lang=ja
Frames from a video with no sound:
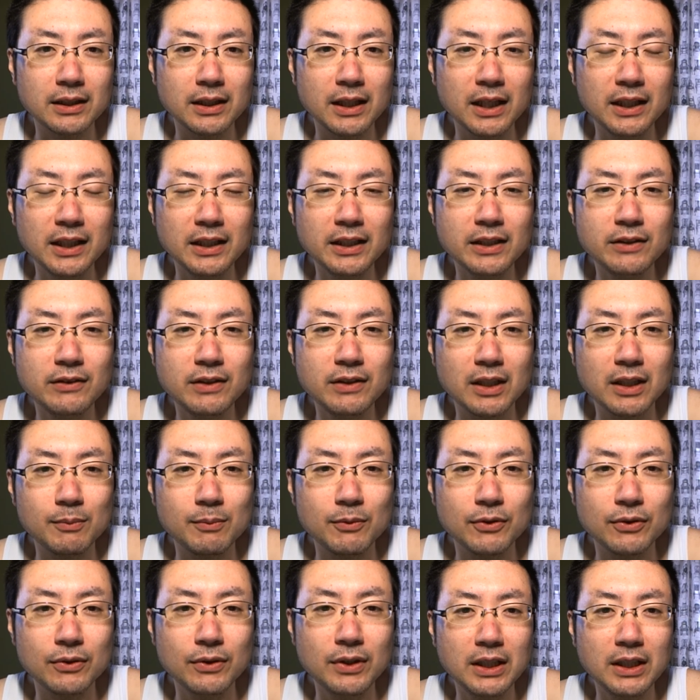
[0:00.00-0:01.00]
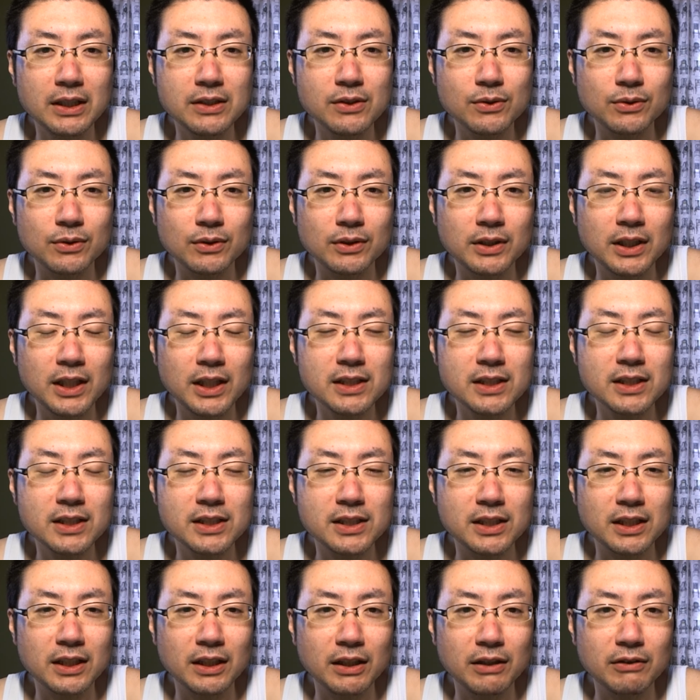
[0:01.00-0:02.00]
荒れてるからもがちょっと手助け
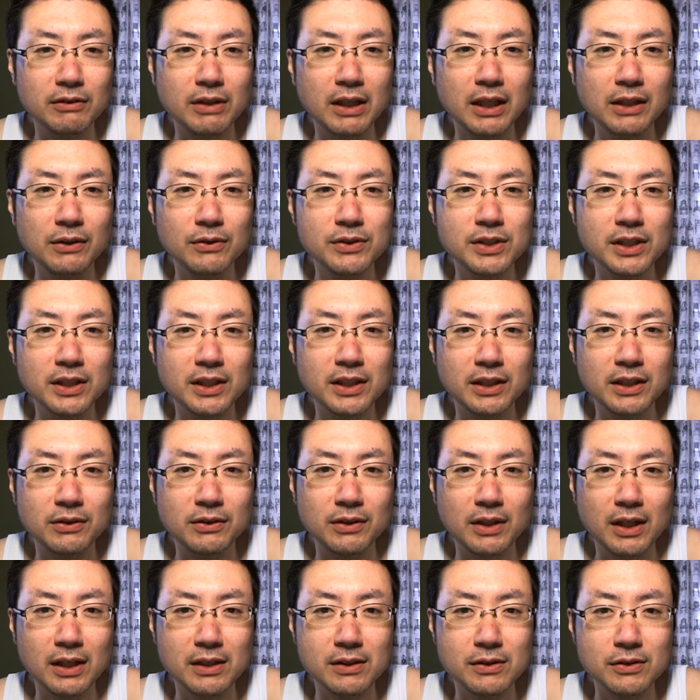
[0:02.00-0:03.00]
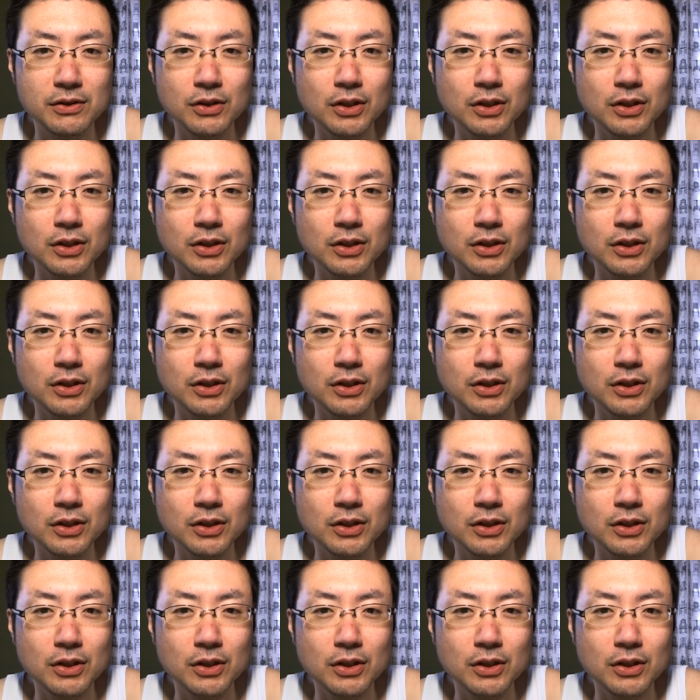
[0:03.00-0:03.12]
じゃないけど、反論じゃないけどね、